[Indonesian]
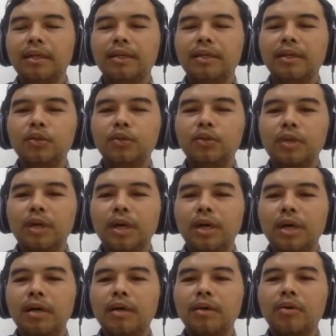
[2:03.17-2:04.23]
dan
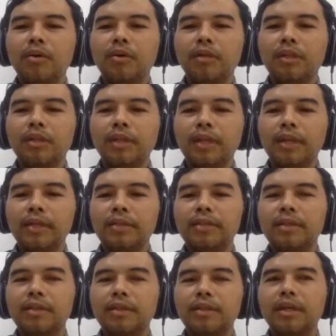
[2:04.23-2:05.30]
juga
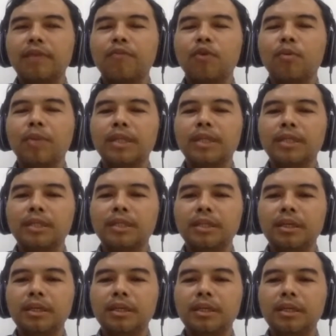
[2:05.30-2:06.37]
konteks
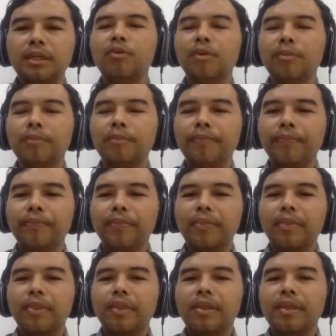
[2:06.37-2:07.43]
reformasi sektor hukum
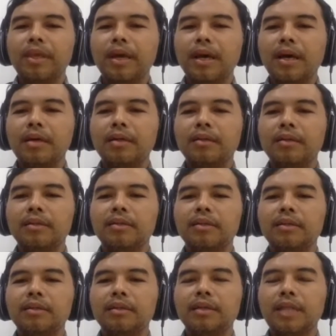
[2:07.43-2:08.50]
yang
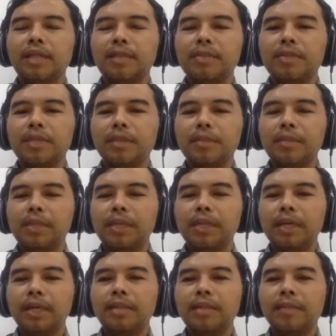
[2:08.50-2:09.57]
eh, kita bisa
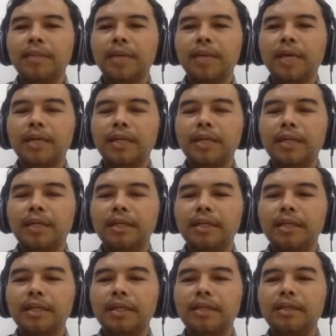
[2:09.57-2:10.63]
melihat sampai hari
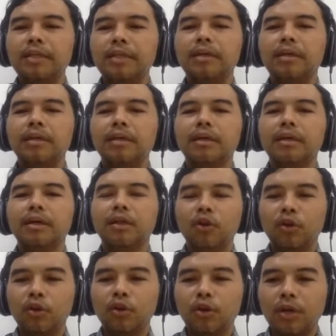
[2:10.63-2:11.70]
ini eh,
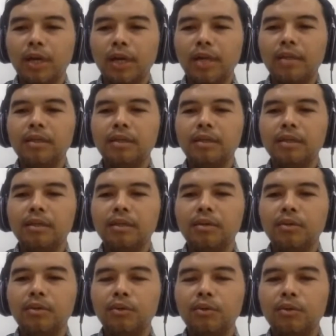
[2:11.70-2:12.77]
kedodoran
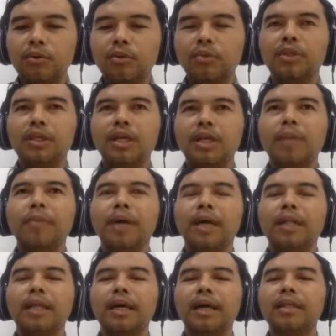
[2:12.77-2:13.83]
untuk tidak
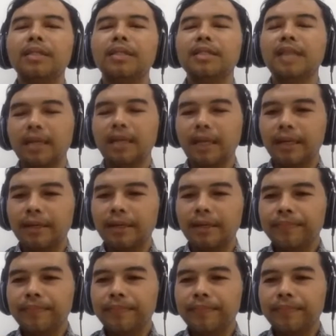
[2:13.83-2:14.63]
mengatakan stagnan.